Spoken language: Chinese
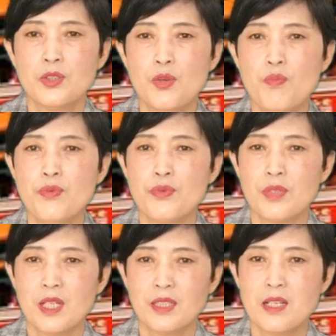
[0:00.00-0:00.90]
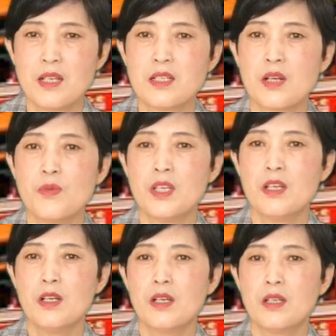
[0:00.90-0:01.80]
就不如呢，大家成为一
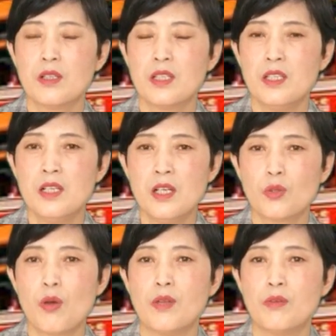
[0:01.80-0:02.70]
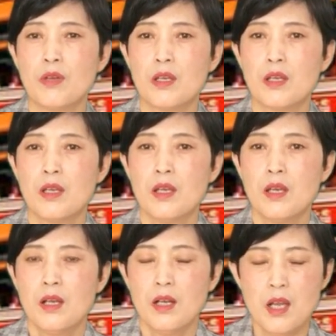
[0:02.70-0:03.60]
个一个团队。
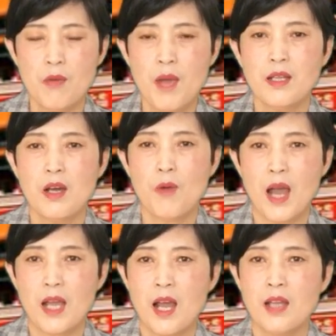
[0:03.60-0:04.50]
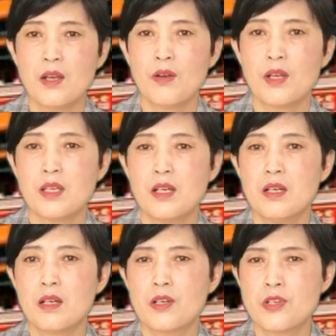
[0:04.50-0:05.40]
另外呢，我还看到了一
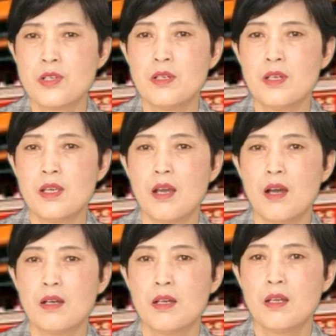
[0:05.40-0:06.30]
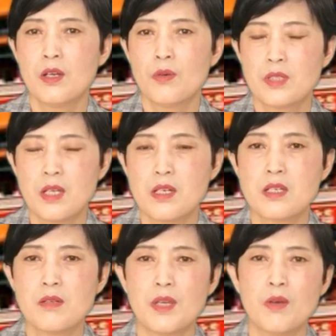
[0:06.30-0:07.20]
个事例啊，我在这
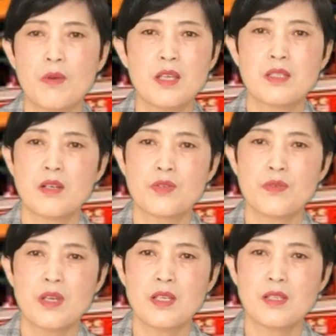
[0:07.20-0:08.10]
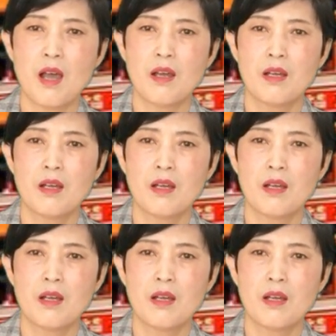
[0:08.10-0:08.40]
视频我也想说一下。